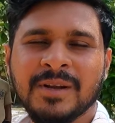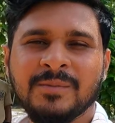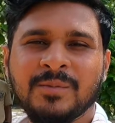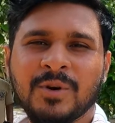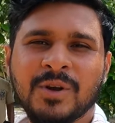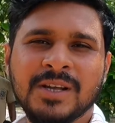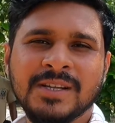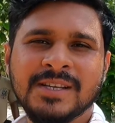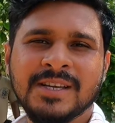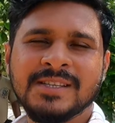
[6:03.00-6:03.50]
মানে
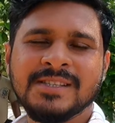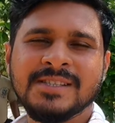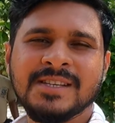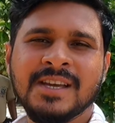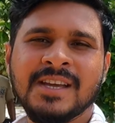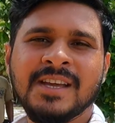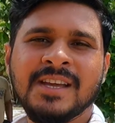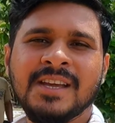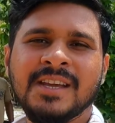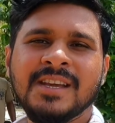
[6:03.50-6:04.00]
বলা যায় যে
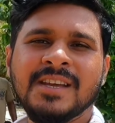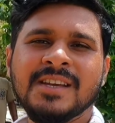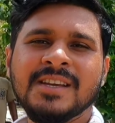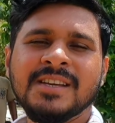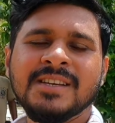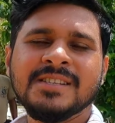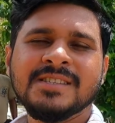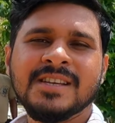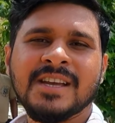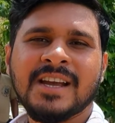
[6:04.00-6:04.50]

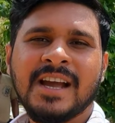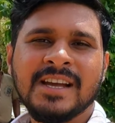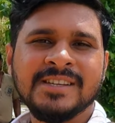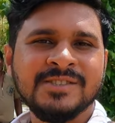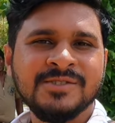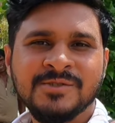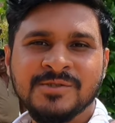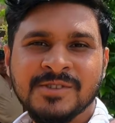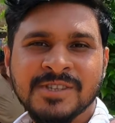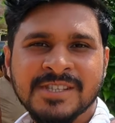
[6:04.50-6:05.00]
সেই
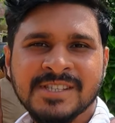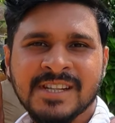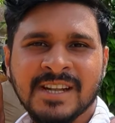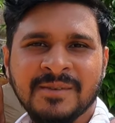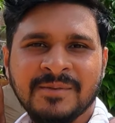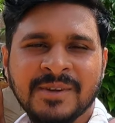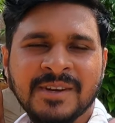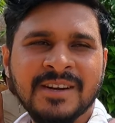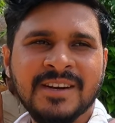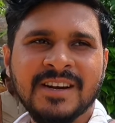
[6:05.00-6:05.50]
কাজী নজরুল
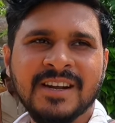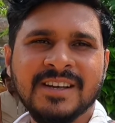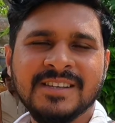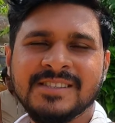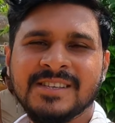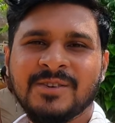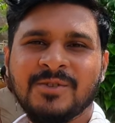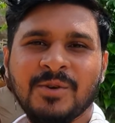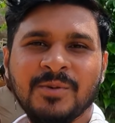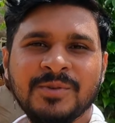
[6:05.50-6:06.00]
ইসলামের
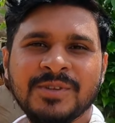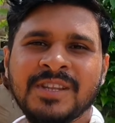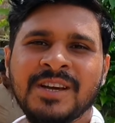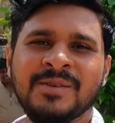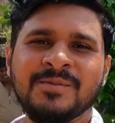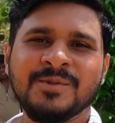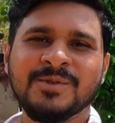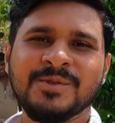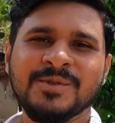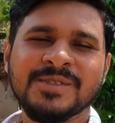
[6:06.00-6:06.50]
যে
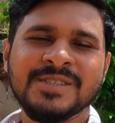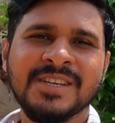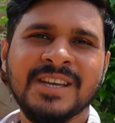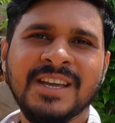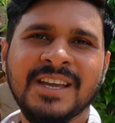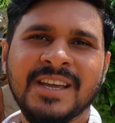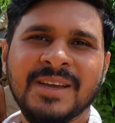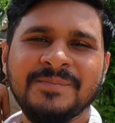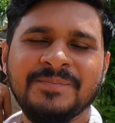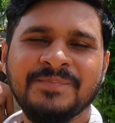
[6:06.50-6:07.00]
কবিতার মতো যে
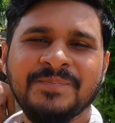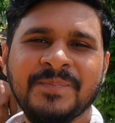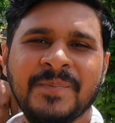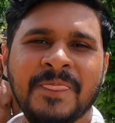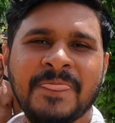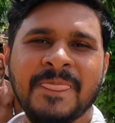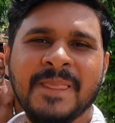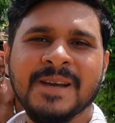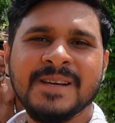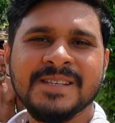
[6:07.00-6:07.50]

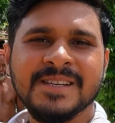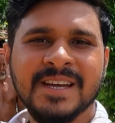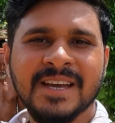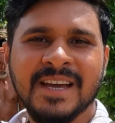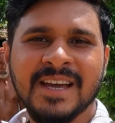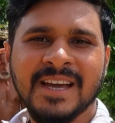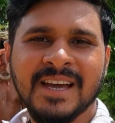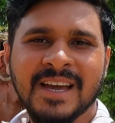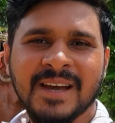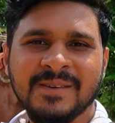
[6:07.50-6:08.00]

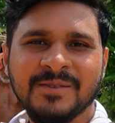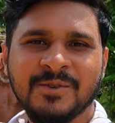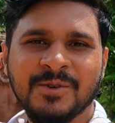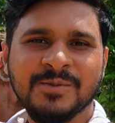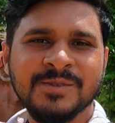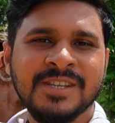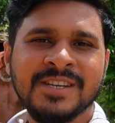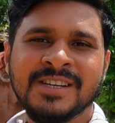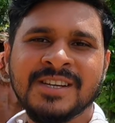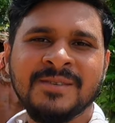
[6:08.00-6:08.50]

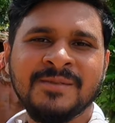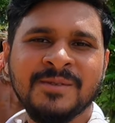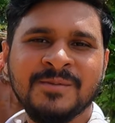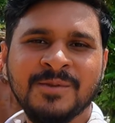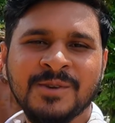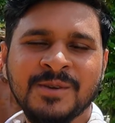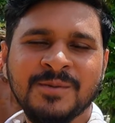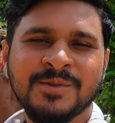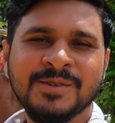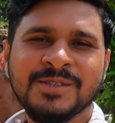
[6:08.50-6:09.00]
কবিতাটা আমার
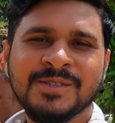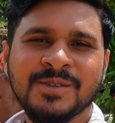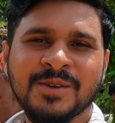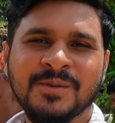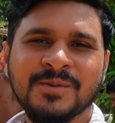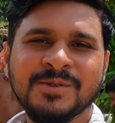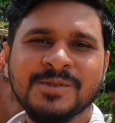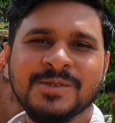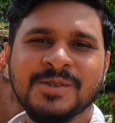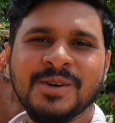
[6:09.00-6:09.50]
মনে পড়ছে না
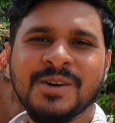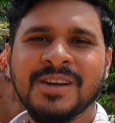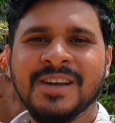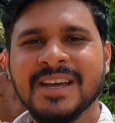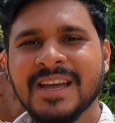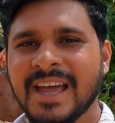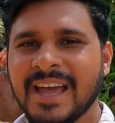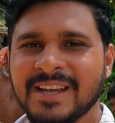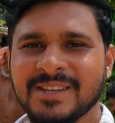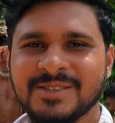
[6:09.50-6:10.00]
অবশ্য
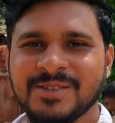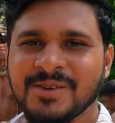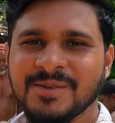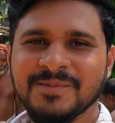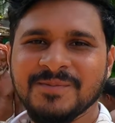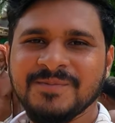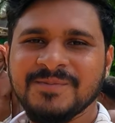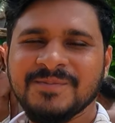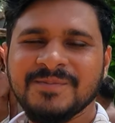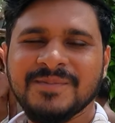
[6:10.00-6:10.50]
একদম
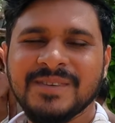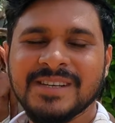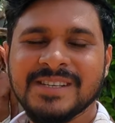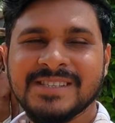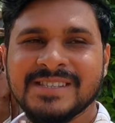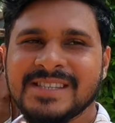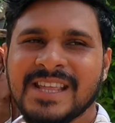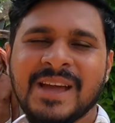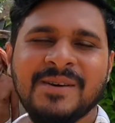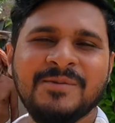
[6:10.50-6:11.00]
মানে
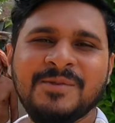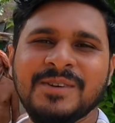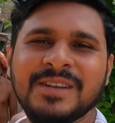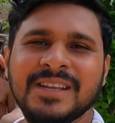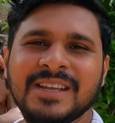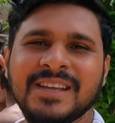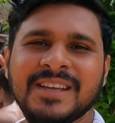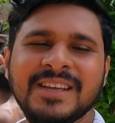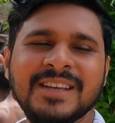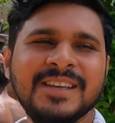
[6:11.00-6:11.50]

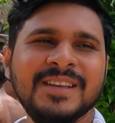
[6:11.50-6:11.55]
তেমনই